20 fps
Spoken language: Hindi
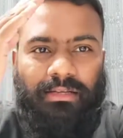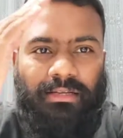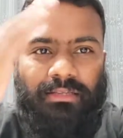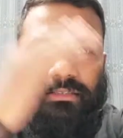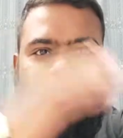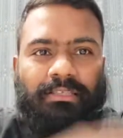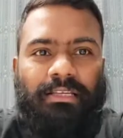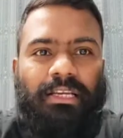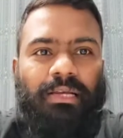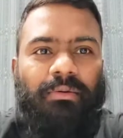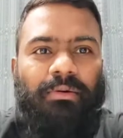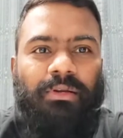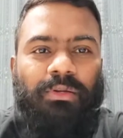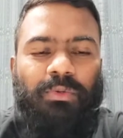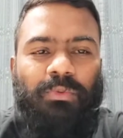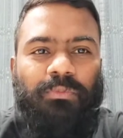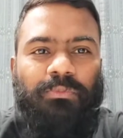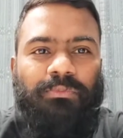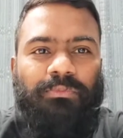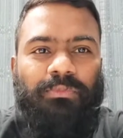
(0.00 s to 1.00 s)

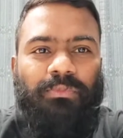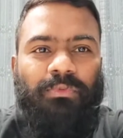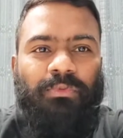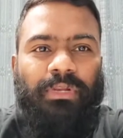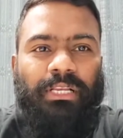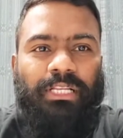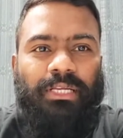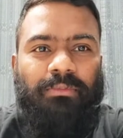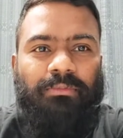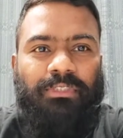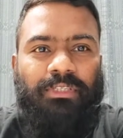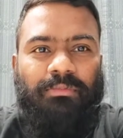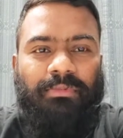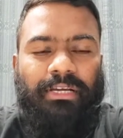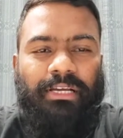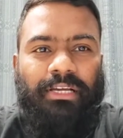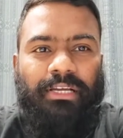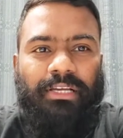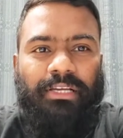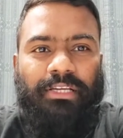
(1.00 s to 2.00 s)
Assalamualaikum. Welcome to
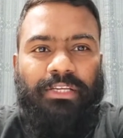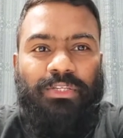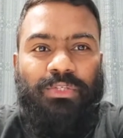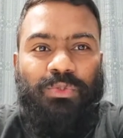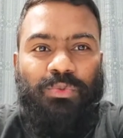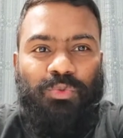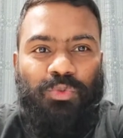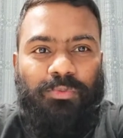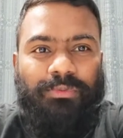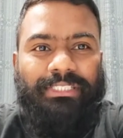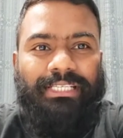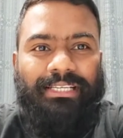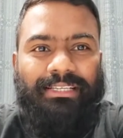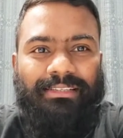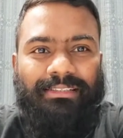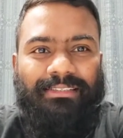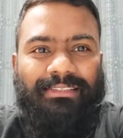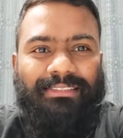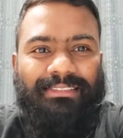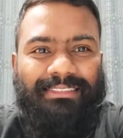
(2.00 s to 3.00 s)
my YouTube
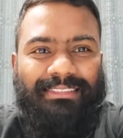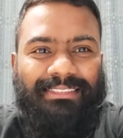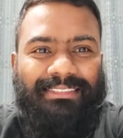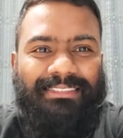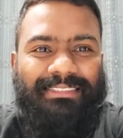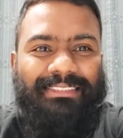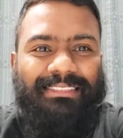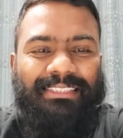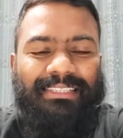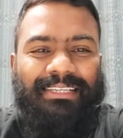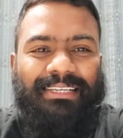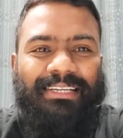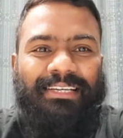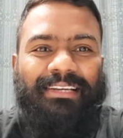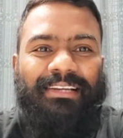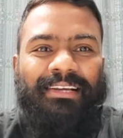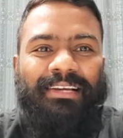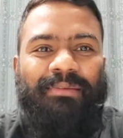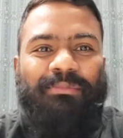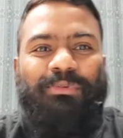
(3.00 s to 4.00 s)
channel uh,
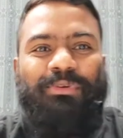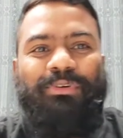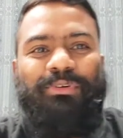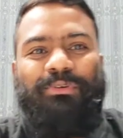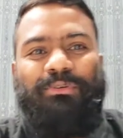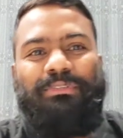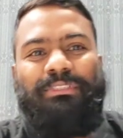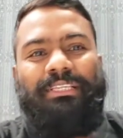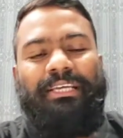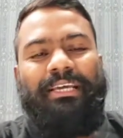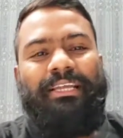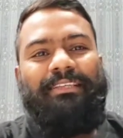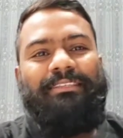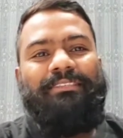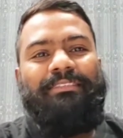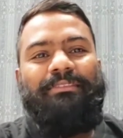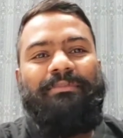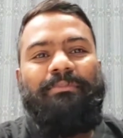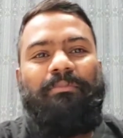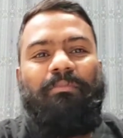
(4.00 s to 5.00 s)
and I'm your host
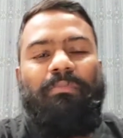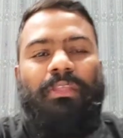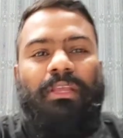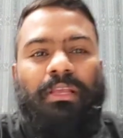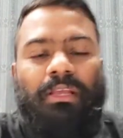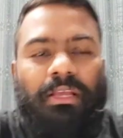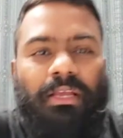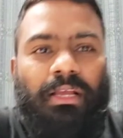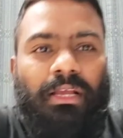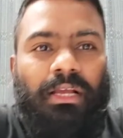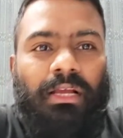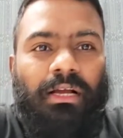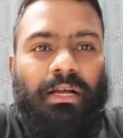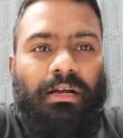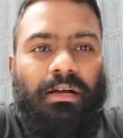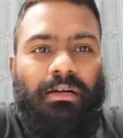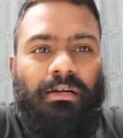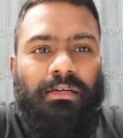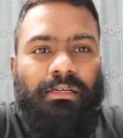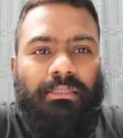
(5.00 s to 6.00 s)
Harrison.
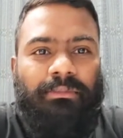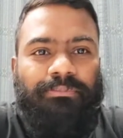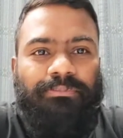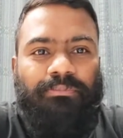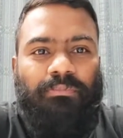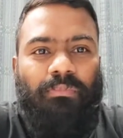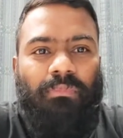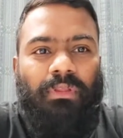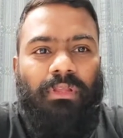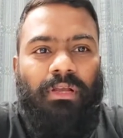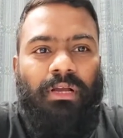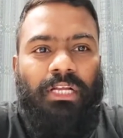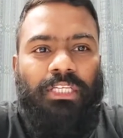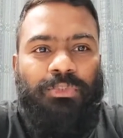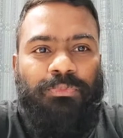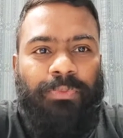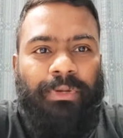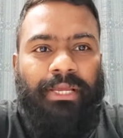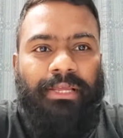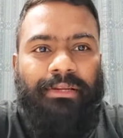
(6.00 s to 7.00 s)
Uh,
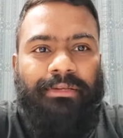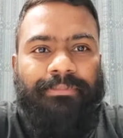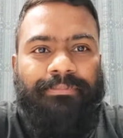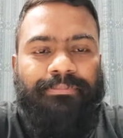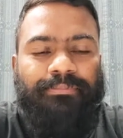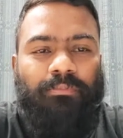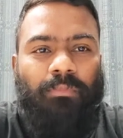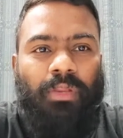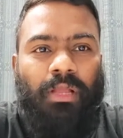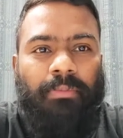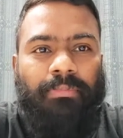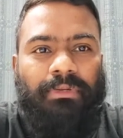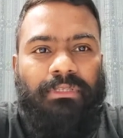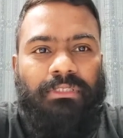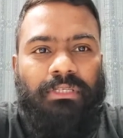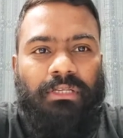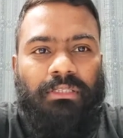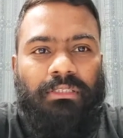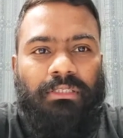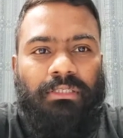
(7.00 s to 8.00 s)
आज फिर आपके
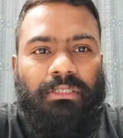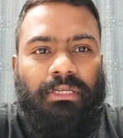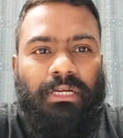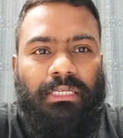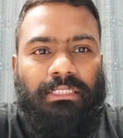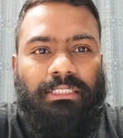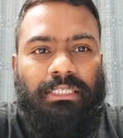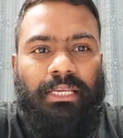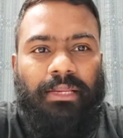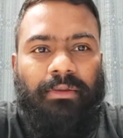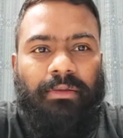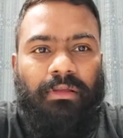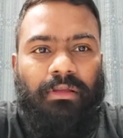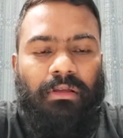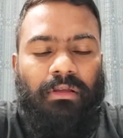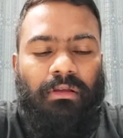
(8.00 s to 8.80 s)
साथ हाजिर हैं